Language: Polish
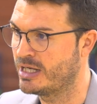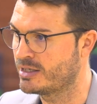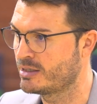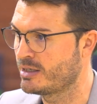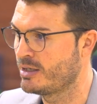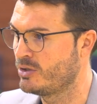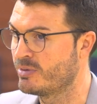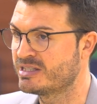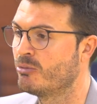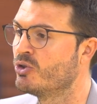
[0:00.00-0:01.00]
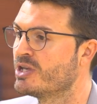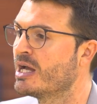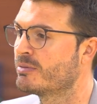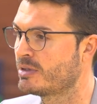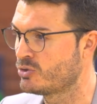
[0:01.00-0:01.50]
Jak e, dobra zawodnik
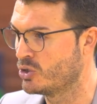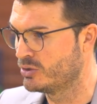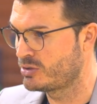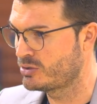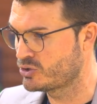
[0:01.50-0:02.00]
jak e, Drot,